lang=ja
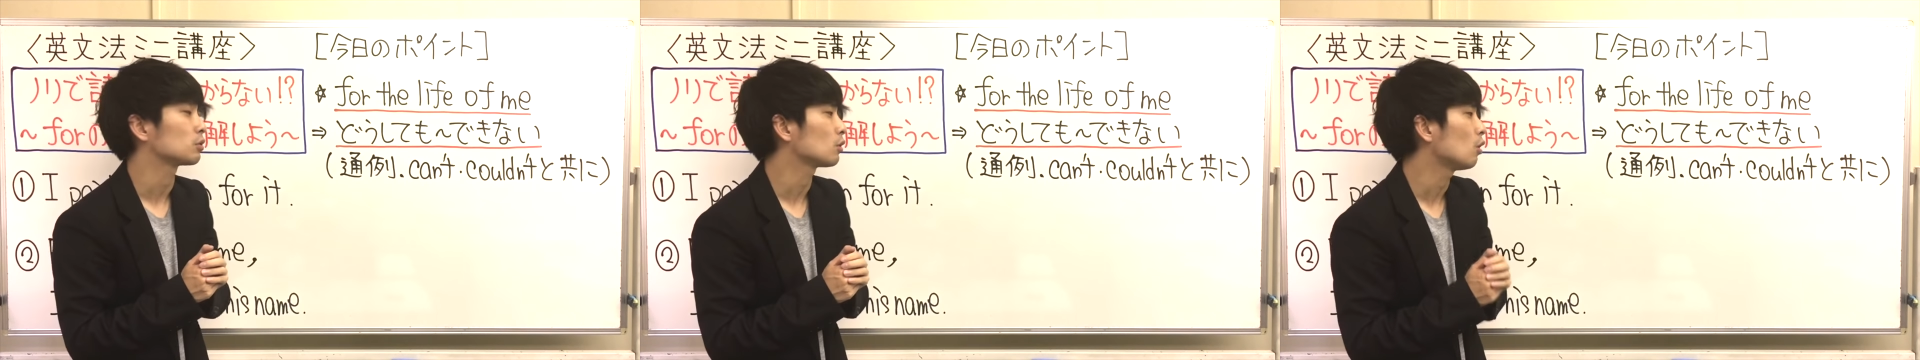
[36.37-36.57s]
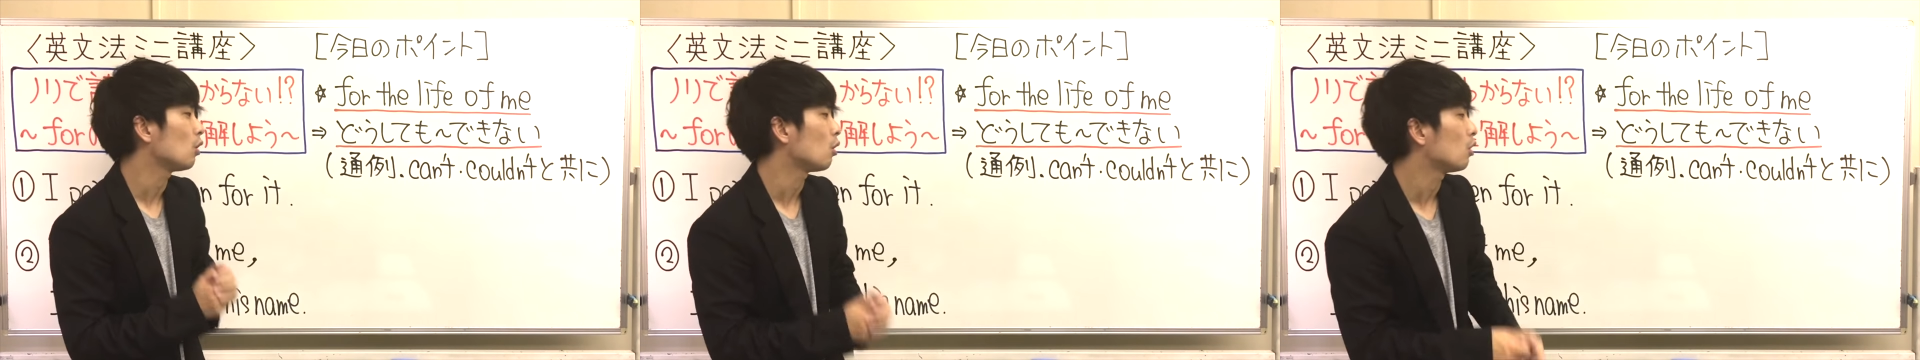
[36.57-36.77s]

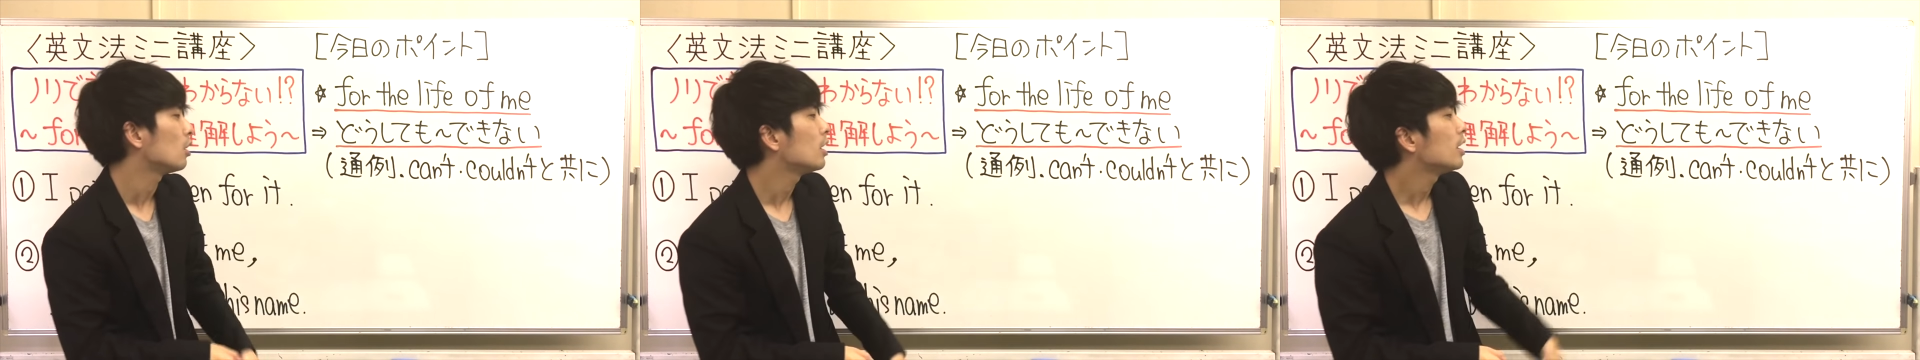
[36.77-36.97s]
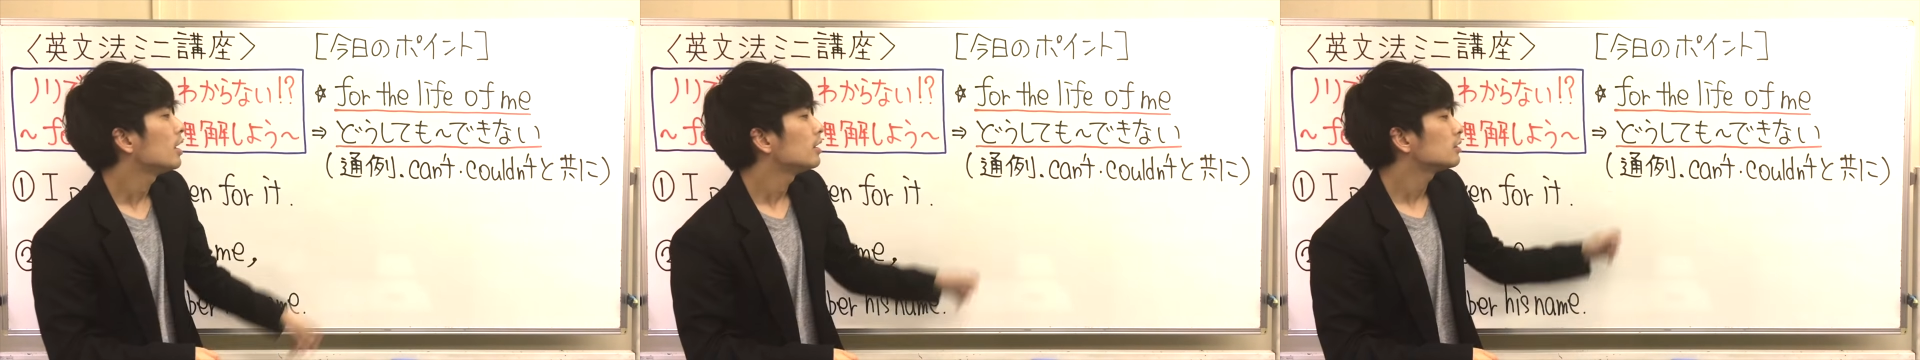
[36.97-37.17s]
と、
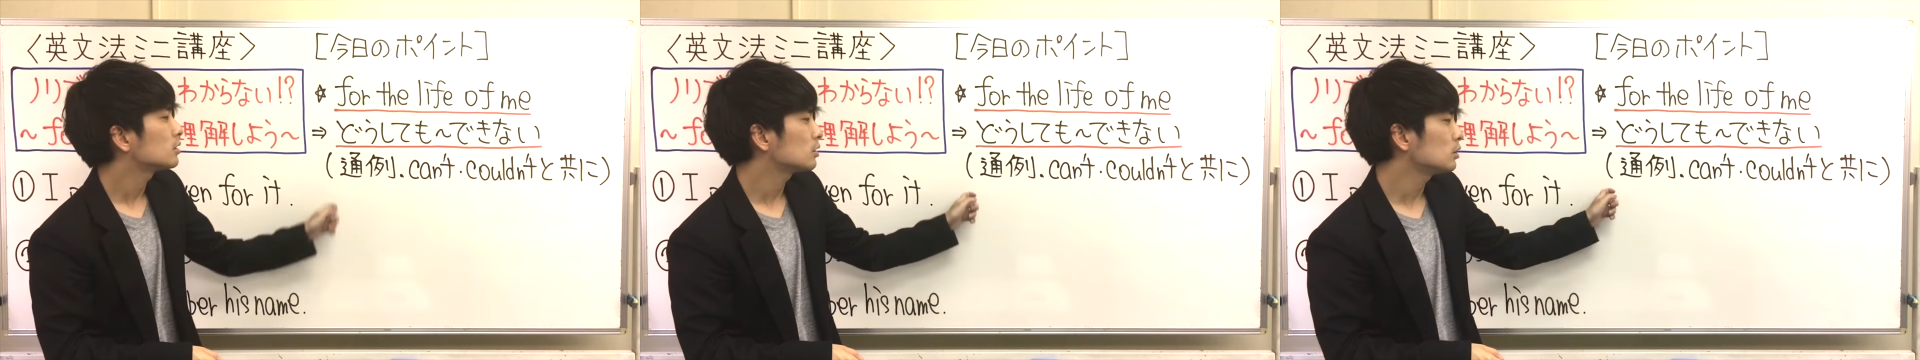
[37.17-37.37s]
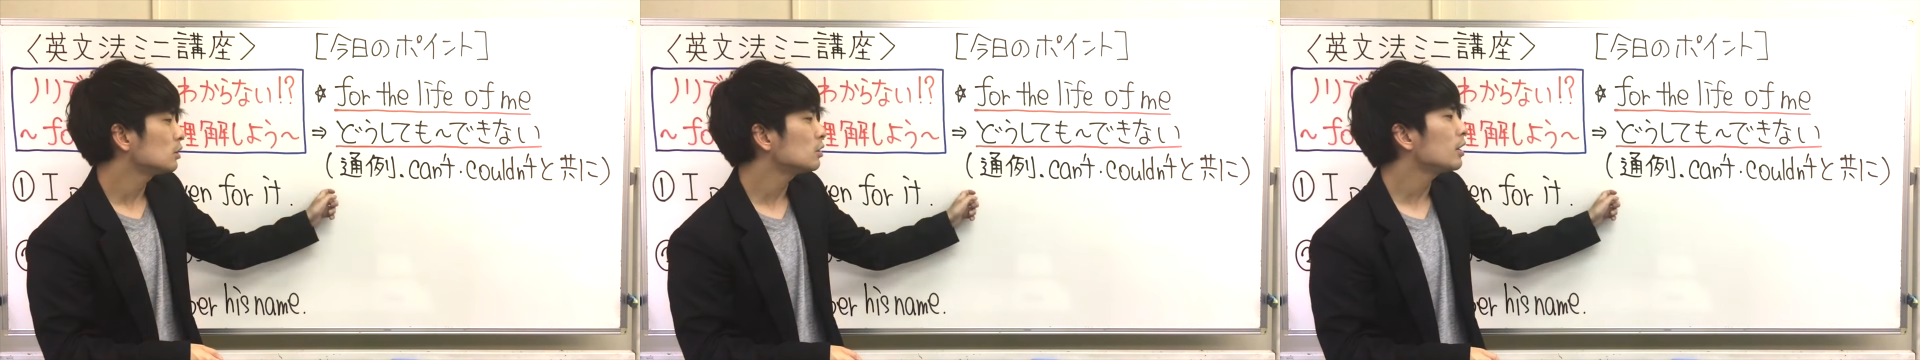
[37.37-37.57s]

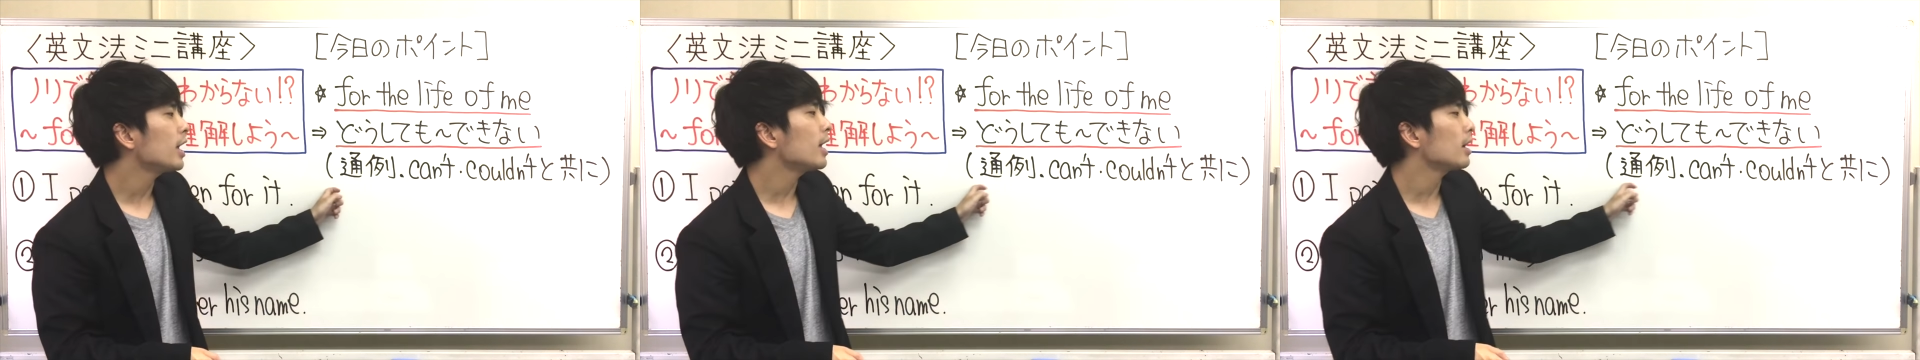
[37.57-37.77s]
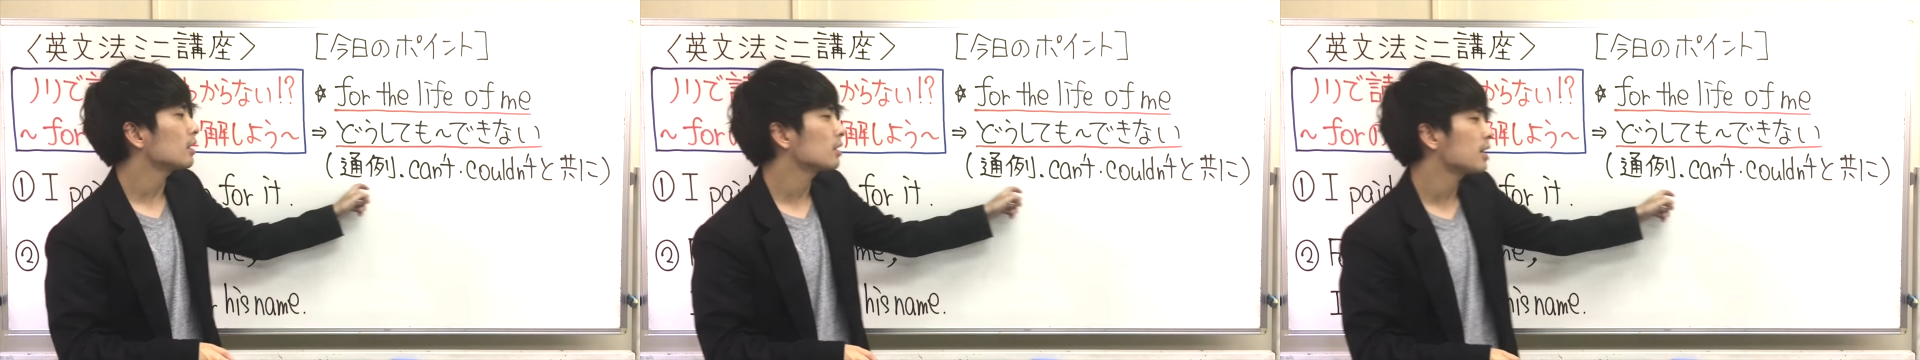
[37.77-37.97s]
通
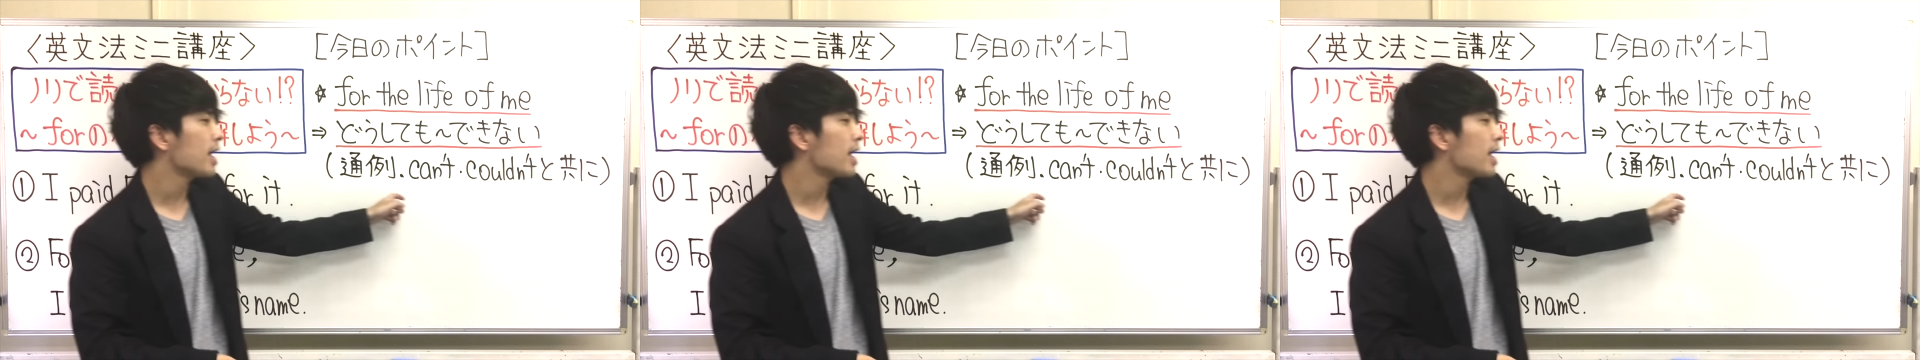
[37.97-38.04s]
例